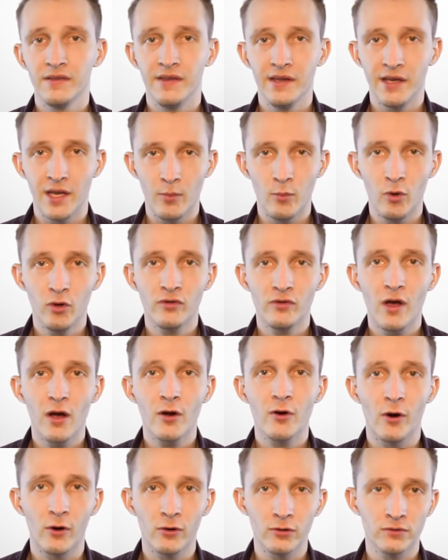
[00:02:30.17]
Die Gemüter
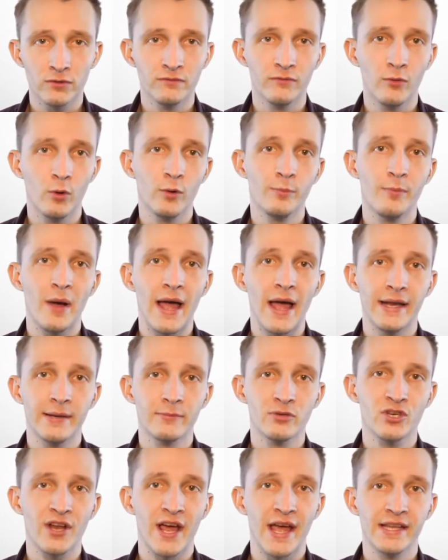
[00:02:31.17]
kochten wohl bei
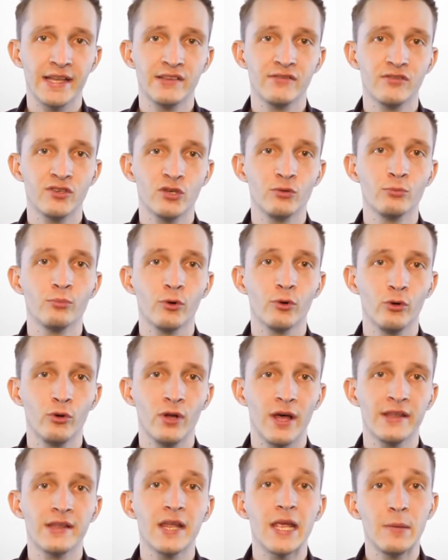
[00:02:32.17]
einem Streit zwischen
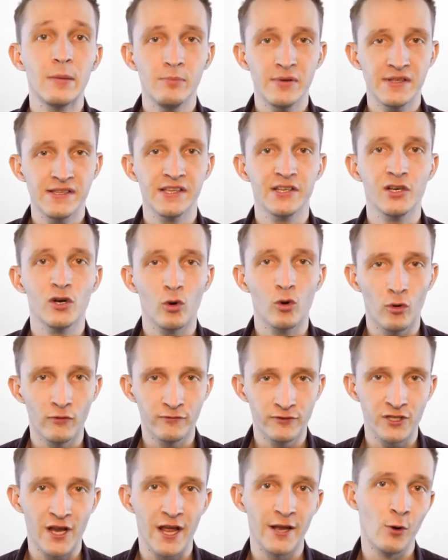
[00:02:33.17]
Brüdern im Bezirk
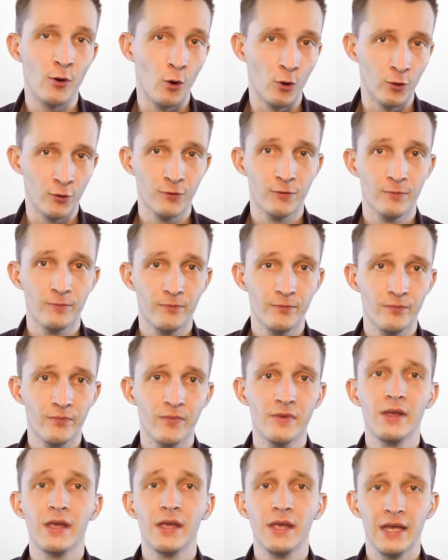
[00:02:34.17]
Kufstein hoch.
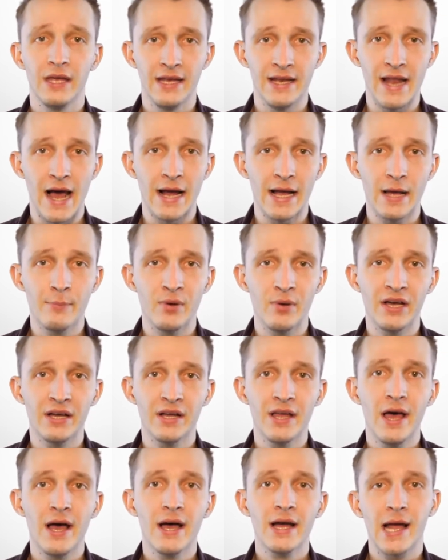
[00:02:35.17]
In
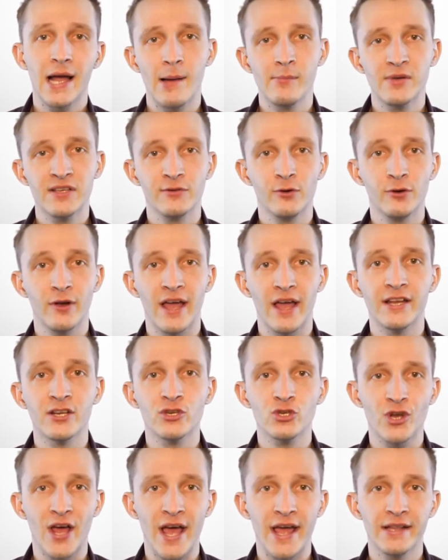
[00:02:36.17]
Angerberg kam es durch einen
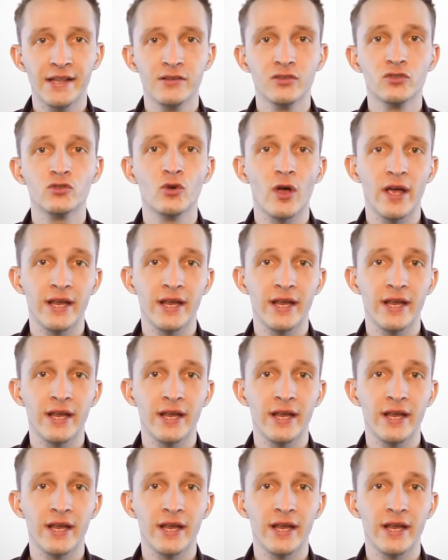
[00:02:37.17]
Streit zu